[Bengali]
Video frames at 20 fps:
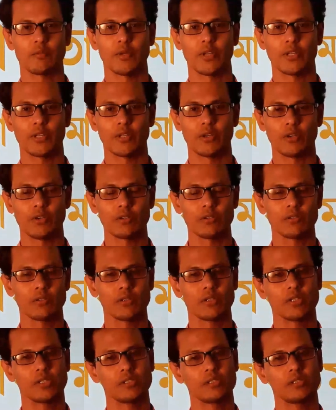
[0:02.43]
বৃন্দ
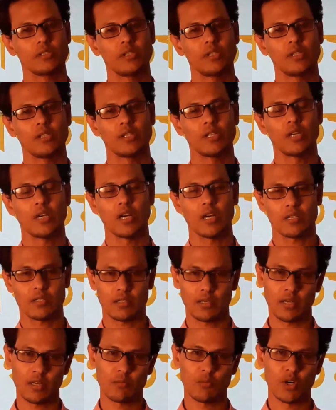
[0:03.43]

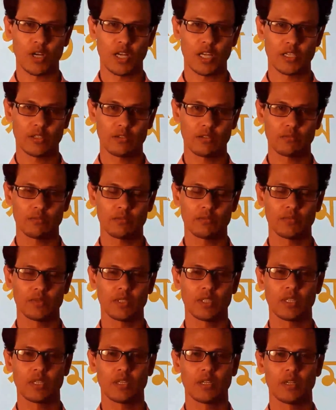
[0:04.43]
আসসালামু আলাইকুম
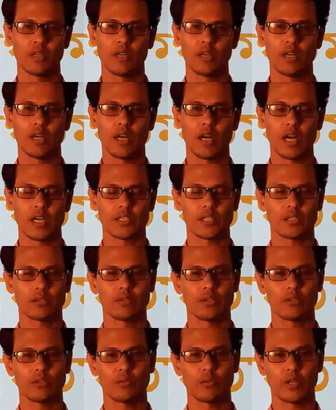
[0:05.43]
আশা
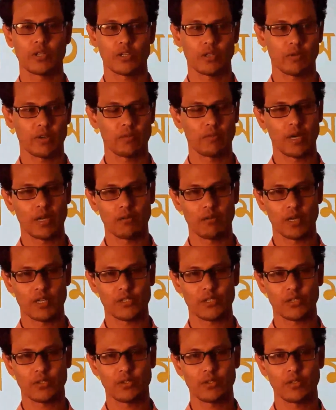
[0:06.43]
করি তোমরা সবাই ভালো
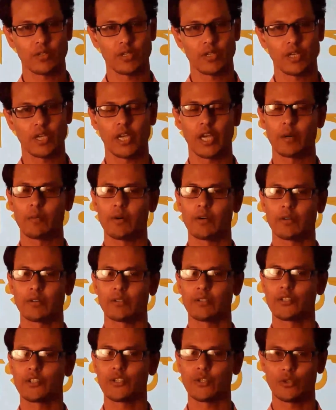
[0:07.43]
আছো এবং
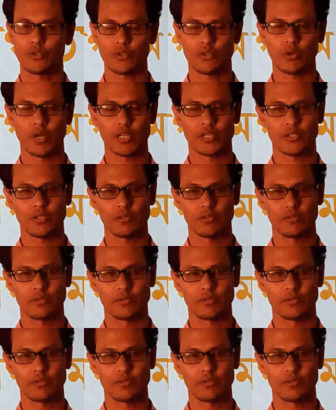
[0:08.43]
সুস্থ আছো